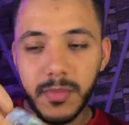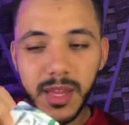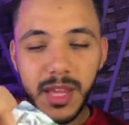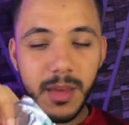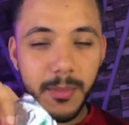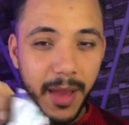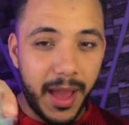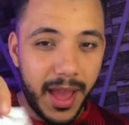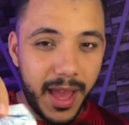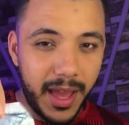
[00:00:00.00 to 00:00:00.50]

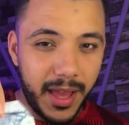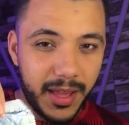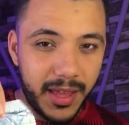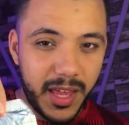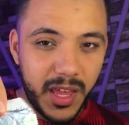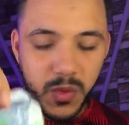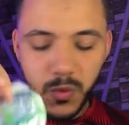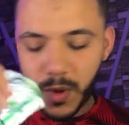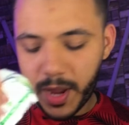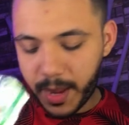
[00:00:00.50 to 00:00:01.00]
بيجي معاه
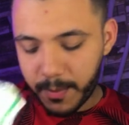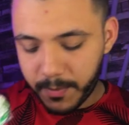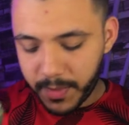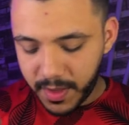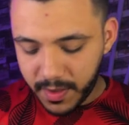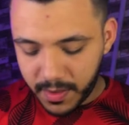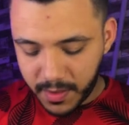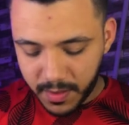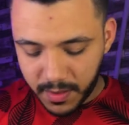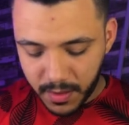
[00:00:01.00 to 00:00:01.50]
كيس واحد
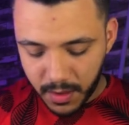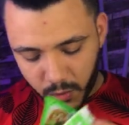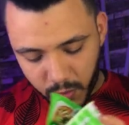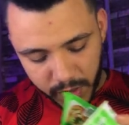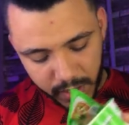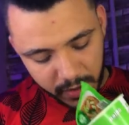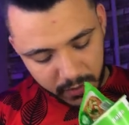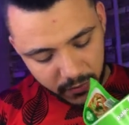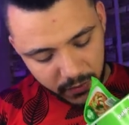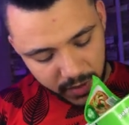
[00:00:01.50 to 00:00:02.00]
بس
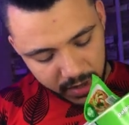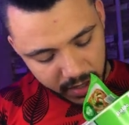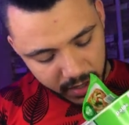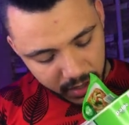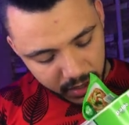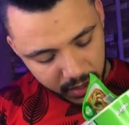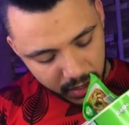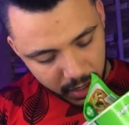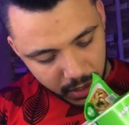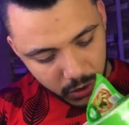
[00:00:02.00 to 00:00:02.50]
وفي
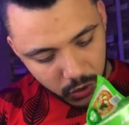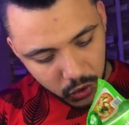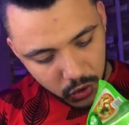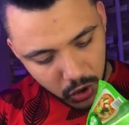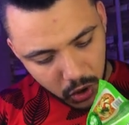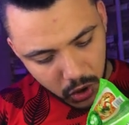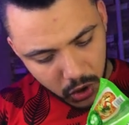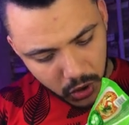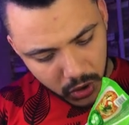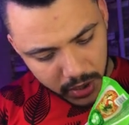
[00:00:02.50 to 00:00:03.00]
قطع
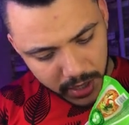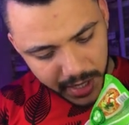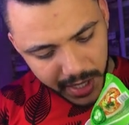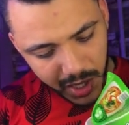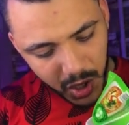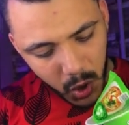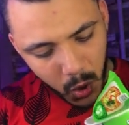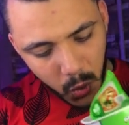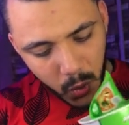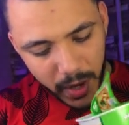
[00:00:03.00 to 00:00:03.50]
خضار كده
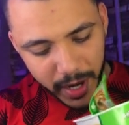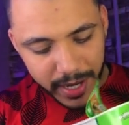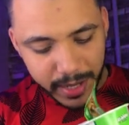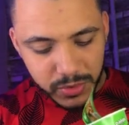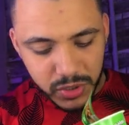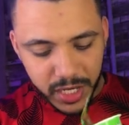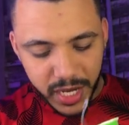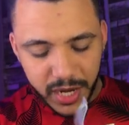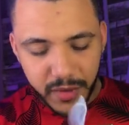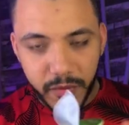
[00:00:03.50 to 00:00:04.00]
جوه انا
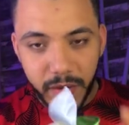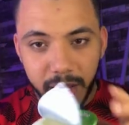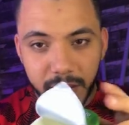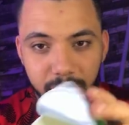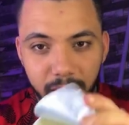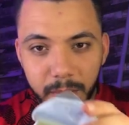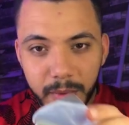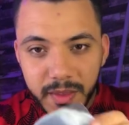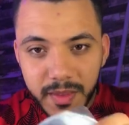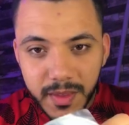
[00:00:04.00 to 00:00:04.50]
مش عارف ايه
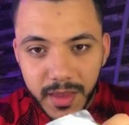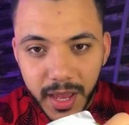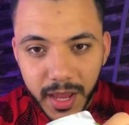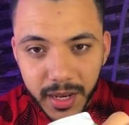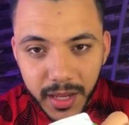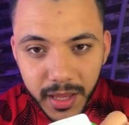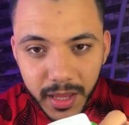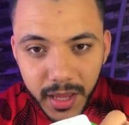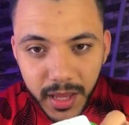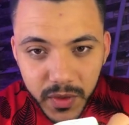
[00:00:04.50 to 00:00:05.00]
ده بس
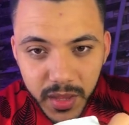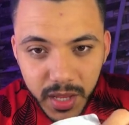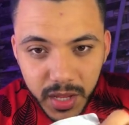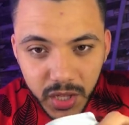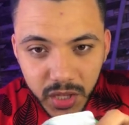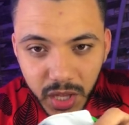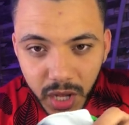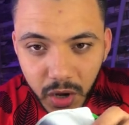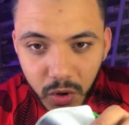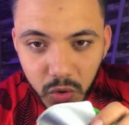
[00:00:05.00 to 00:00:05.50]
يعني في
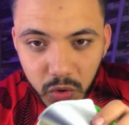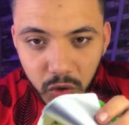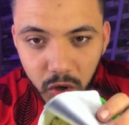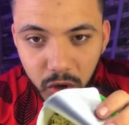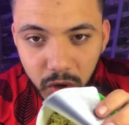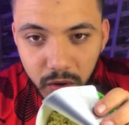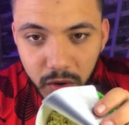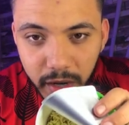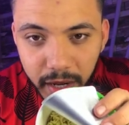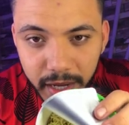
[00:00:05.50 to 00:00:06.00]
قطع
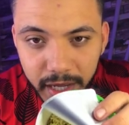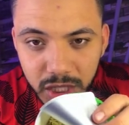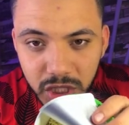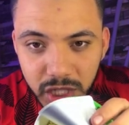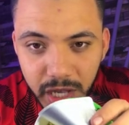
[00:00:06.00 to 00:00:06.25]
خضار اكيد